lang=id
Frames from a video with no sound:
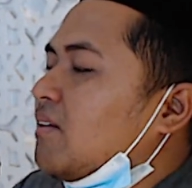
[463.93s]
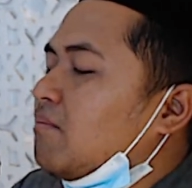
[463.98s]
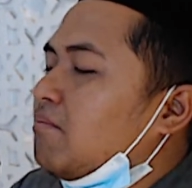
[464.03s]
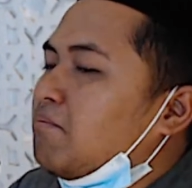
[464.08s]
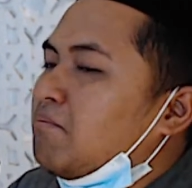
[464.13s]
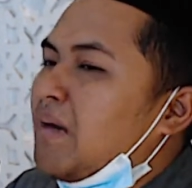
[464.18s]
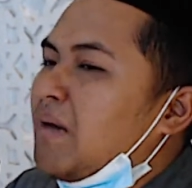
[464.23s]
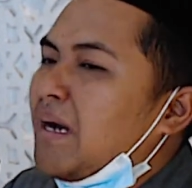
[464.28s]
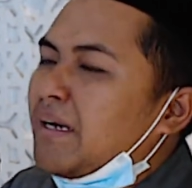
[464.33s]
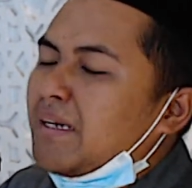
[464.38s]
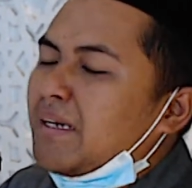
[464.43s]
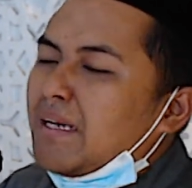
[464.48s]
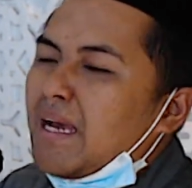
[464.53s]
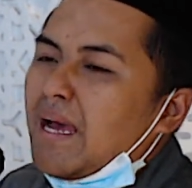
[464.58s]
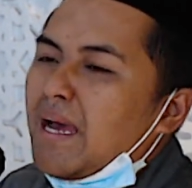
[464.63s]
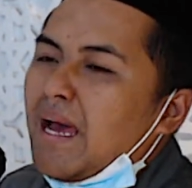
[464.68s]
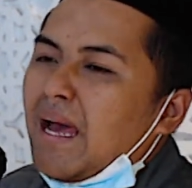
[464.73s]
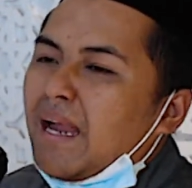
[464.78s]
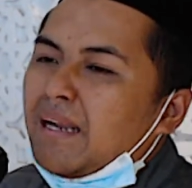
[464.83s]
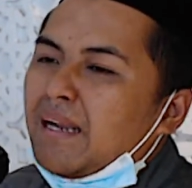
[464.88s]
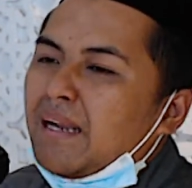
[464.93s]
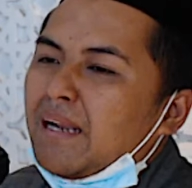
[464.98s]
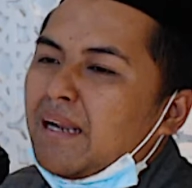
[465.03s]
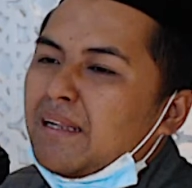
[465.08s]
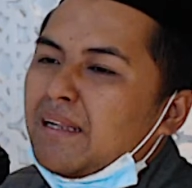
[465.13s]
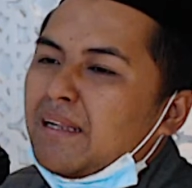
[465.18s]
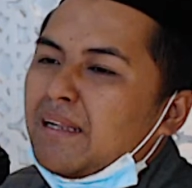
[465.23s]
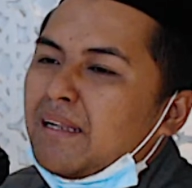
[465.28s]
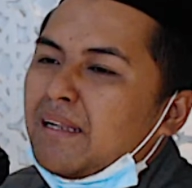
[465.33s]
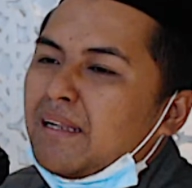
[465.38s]
maka
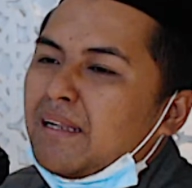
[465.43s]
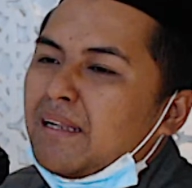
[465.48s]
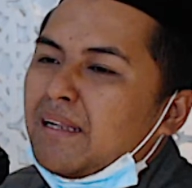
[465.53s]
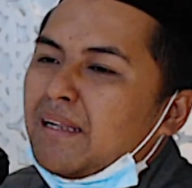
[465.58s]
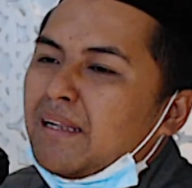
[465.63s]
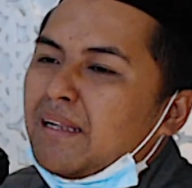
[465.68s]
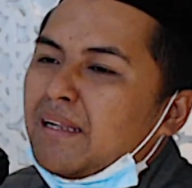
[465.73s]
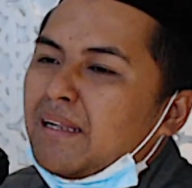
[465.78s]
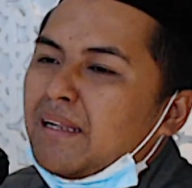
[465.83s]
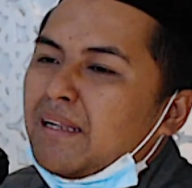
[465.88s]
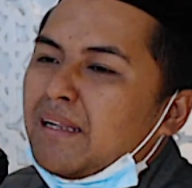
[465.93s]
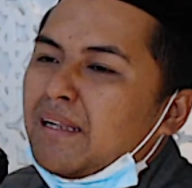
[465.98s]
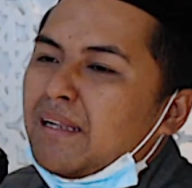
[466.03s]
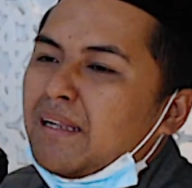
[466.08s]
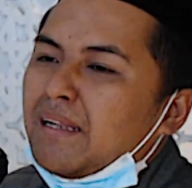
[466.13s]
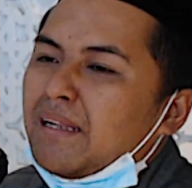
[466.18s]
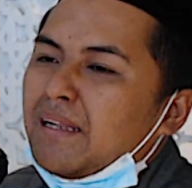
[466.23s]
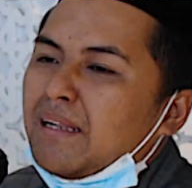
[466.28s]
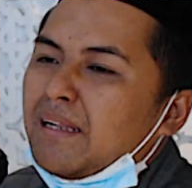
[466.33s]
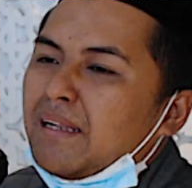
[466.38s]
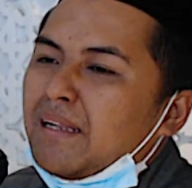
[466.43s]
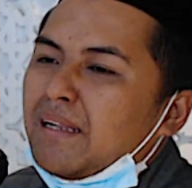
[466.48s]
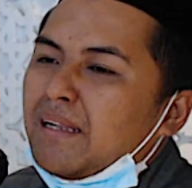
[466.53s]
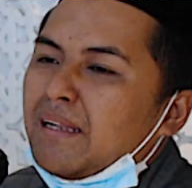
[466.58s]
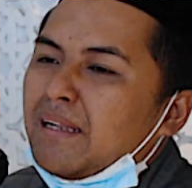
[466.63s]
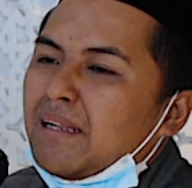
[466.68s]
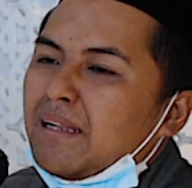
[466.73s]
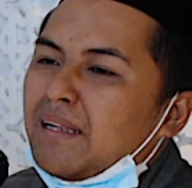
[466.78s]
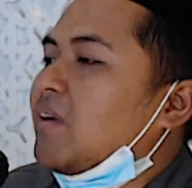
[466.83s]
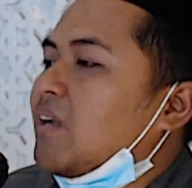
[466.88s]
artinya adalah
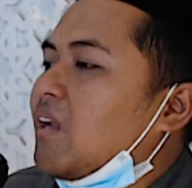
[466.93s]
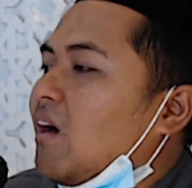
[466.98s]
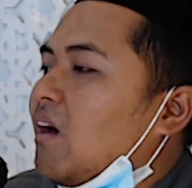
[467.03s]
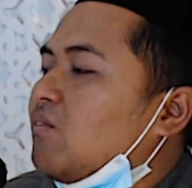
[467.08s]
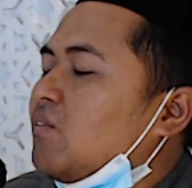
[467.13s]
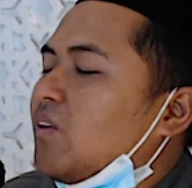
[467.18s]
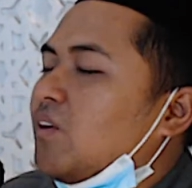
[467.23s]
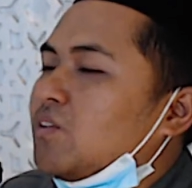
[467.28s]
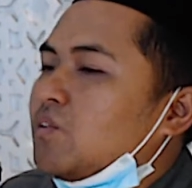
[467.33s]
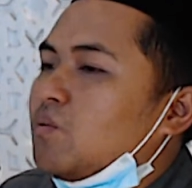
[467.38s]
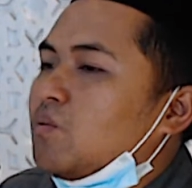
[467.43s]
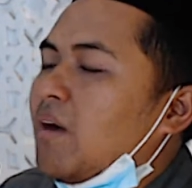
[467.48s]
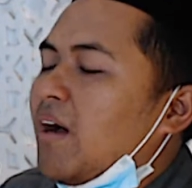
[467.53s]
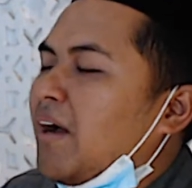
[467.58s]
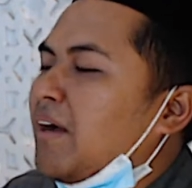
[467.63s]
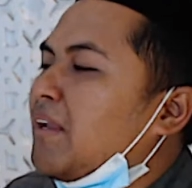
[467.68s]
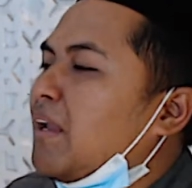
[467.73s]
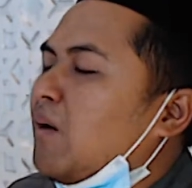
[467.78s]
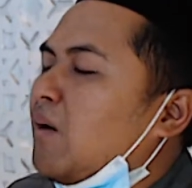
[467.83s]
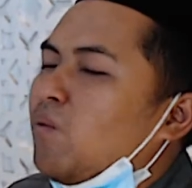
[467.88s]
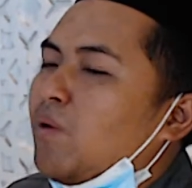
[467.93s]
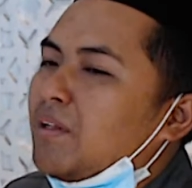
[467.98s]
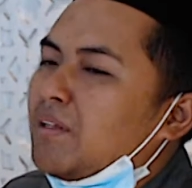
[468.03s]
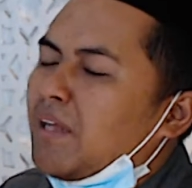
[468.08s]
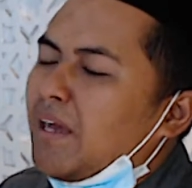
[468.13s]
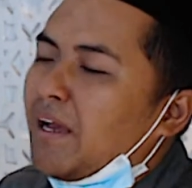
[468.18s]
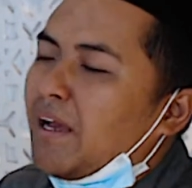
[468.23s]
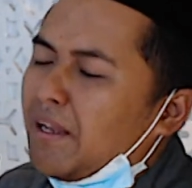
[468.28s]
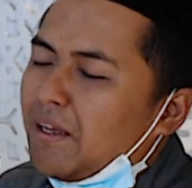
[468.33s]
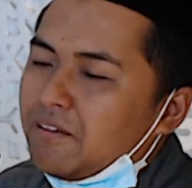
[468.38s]
kembali kepada Allah Subhanahu wa
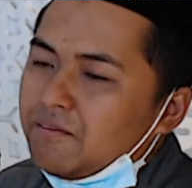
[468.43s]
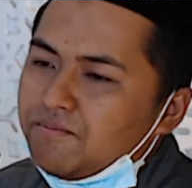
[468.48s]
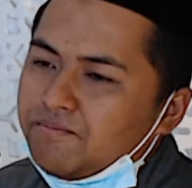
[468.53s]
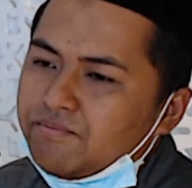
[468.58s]
taala.